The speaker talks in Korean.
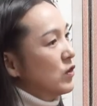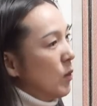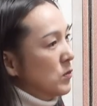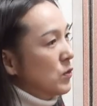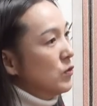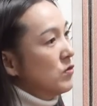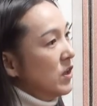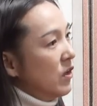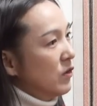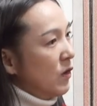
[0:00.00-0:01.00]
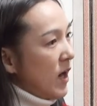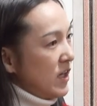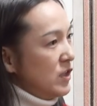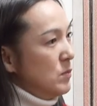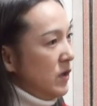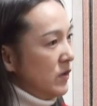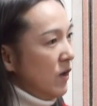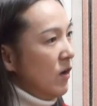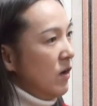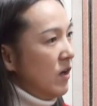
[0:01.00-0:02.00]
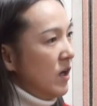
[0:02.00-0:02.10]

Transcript: 너무 소중하다는 걸 아시면서